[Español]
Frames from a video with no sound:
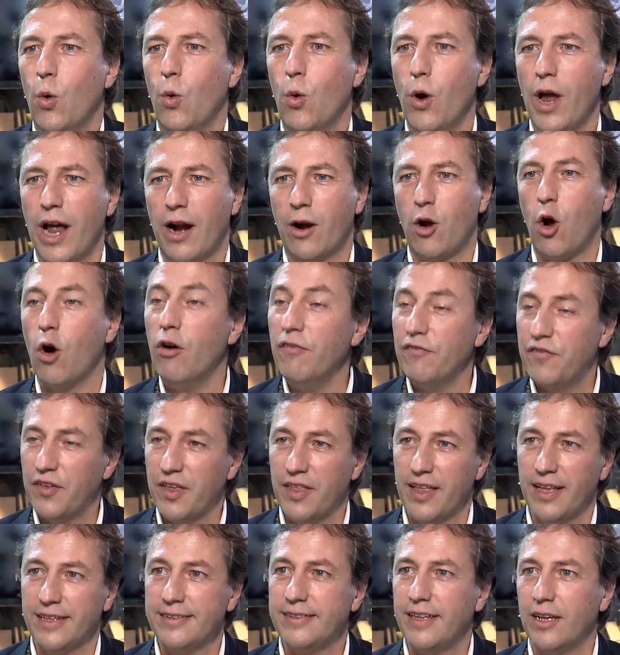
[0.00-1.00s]
We are
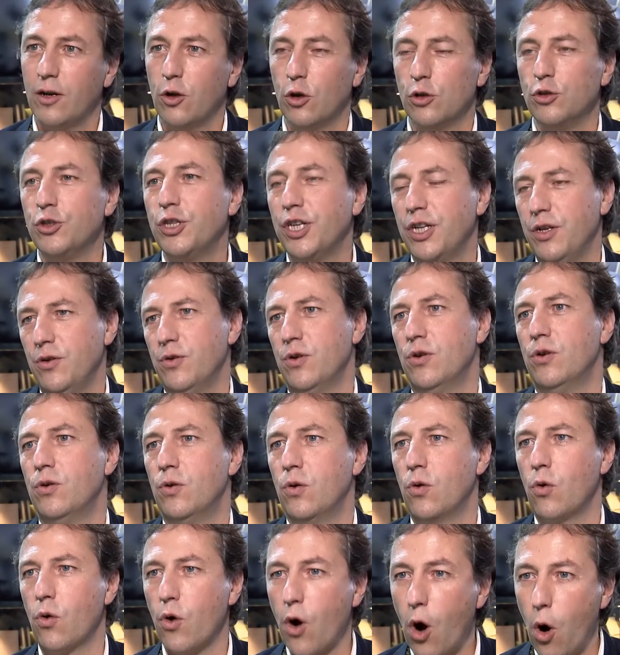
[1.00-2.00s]
confident in continue
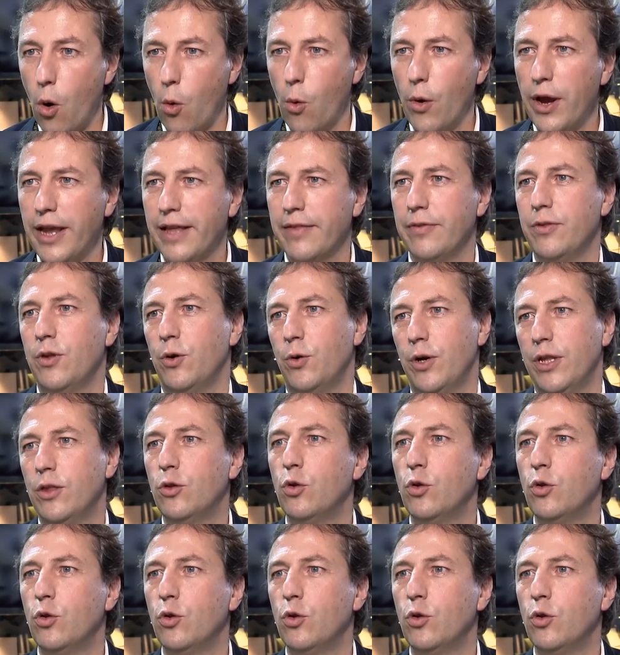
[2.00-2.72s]
growing during